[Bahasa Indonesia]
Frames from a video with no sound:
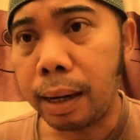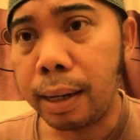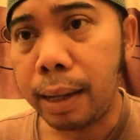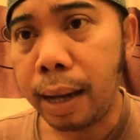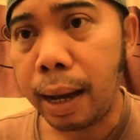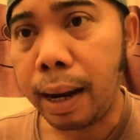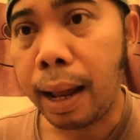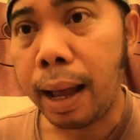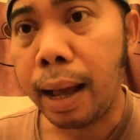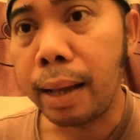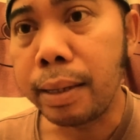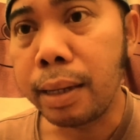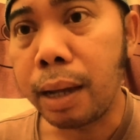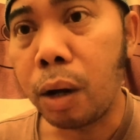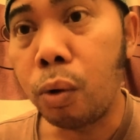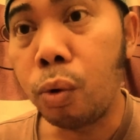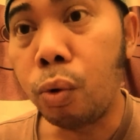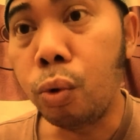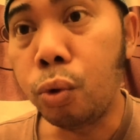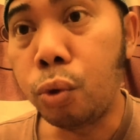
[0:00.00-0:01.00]
terlihat
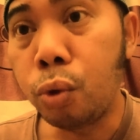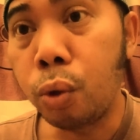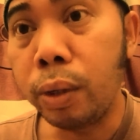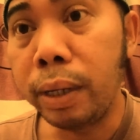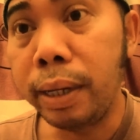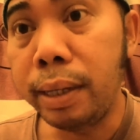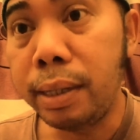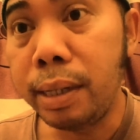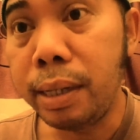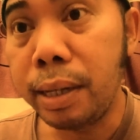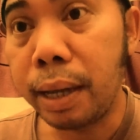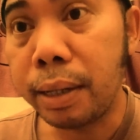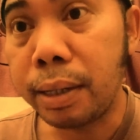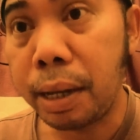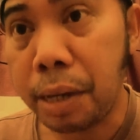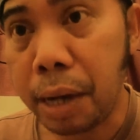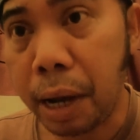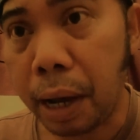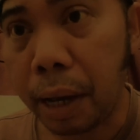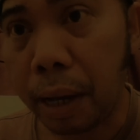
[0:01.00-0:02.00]
hanya ujung isinya
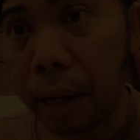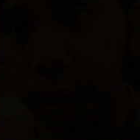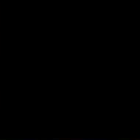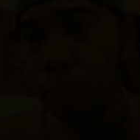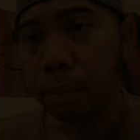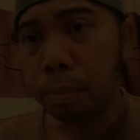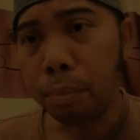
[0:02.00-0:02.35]
saja.